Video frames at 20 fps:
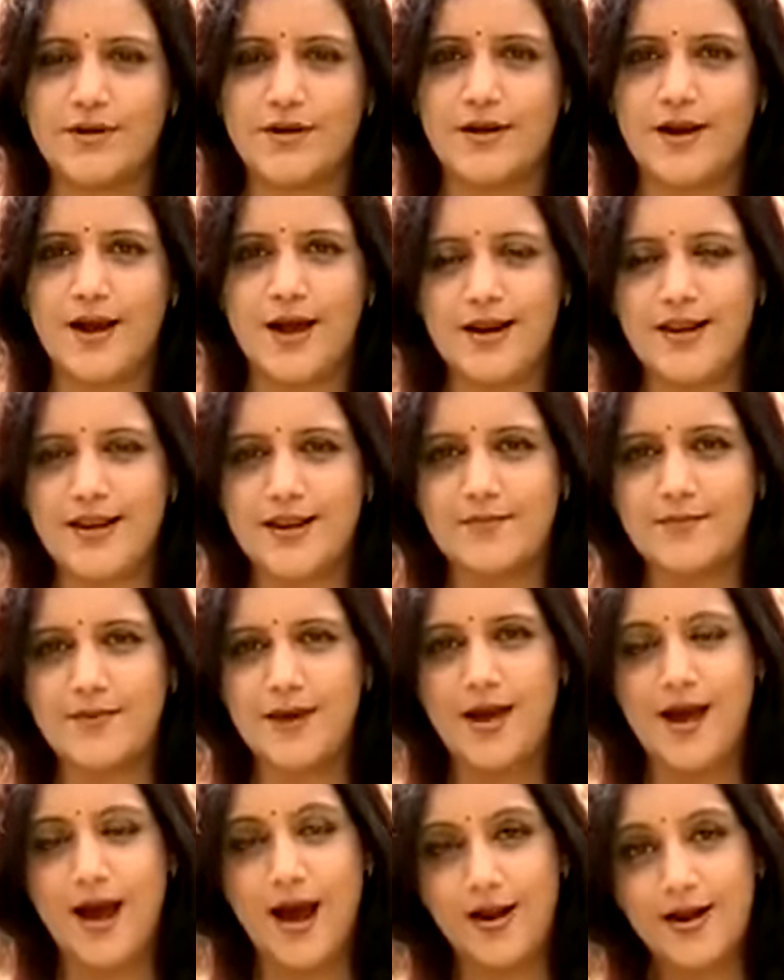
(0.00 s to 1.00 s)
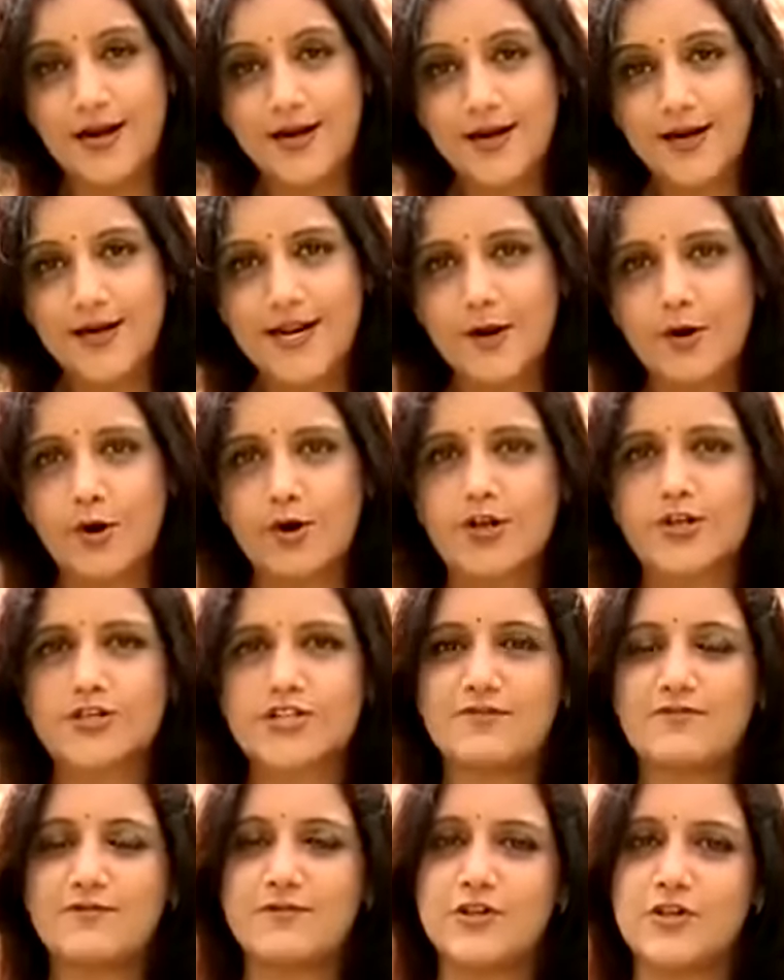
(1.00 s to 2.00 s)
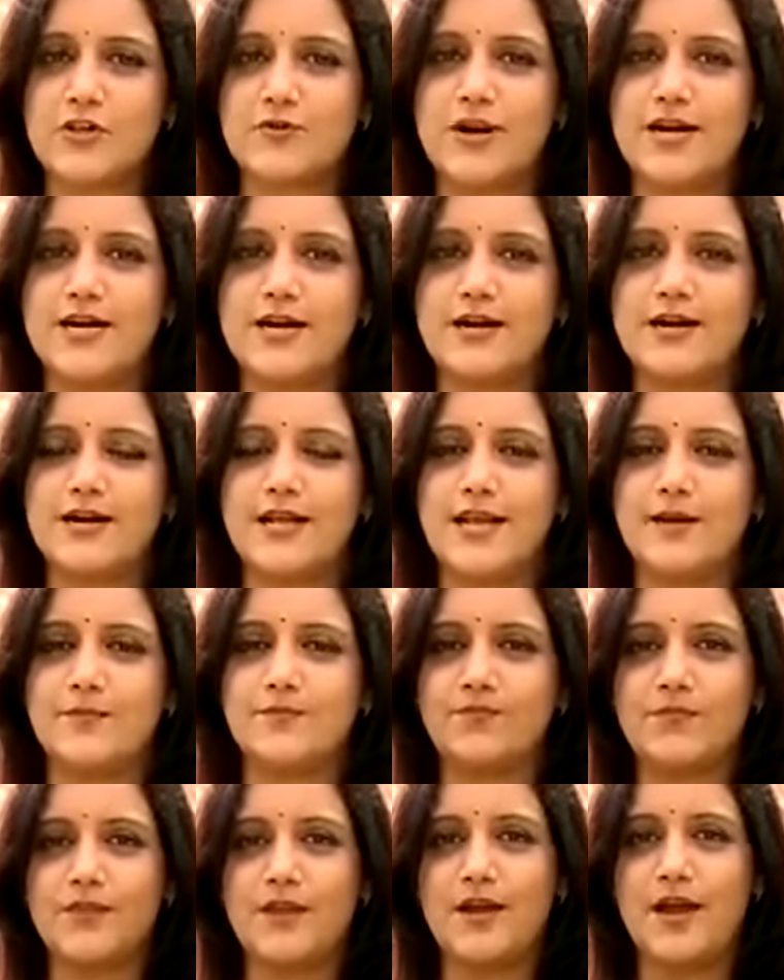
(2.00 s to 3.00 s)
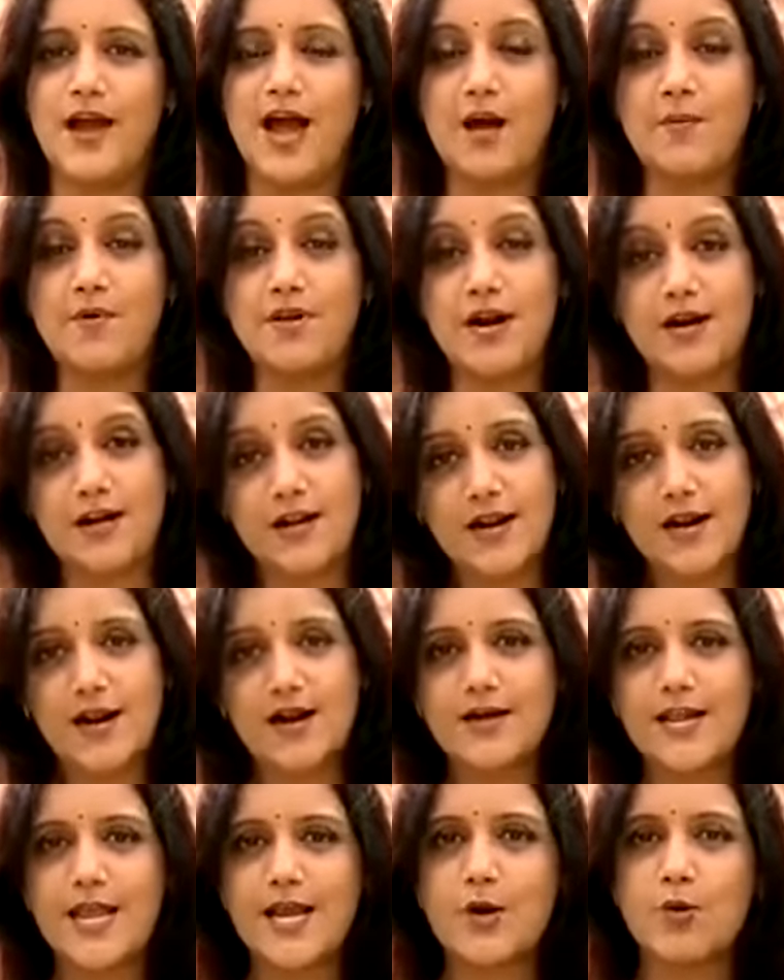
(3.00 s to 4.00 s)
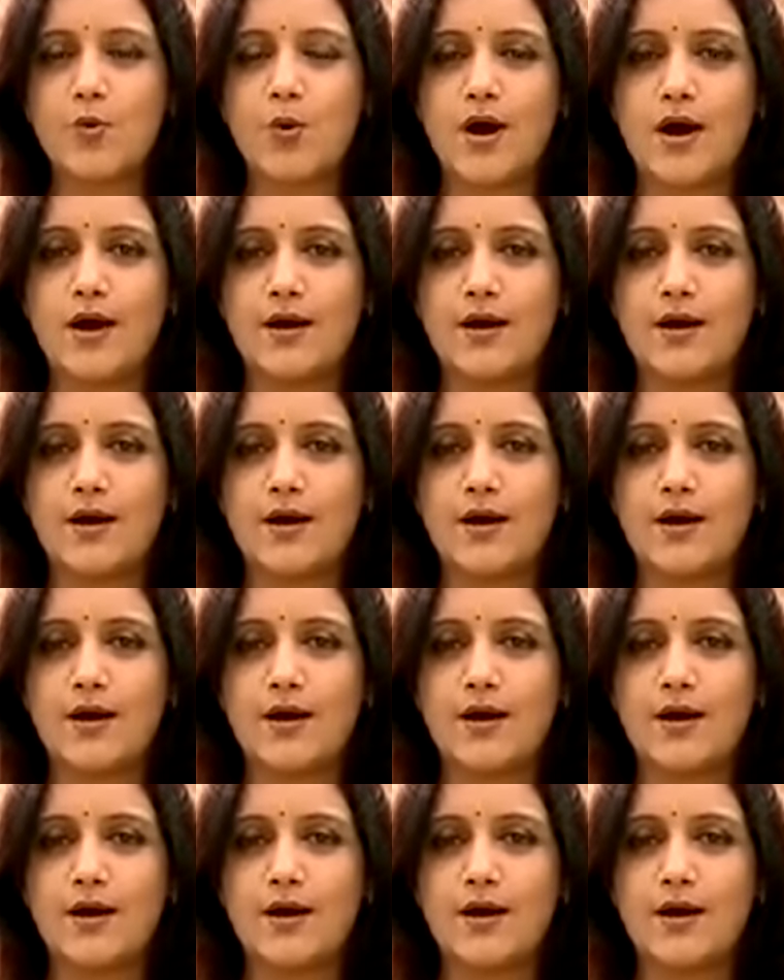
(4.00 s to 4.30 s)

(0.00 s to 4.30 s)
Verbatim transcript: కానీ అన్నిటికంటే కొట్టొచ్చే విషయం ఏంటంటే ఆమె నటన కంటే ఎక్కువ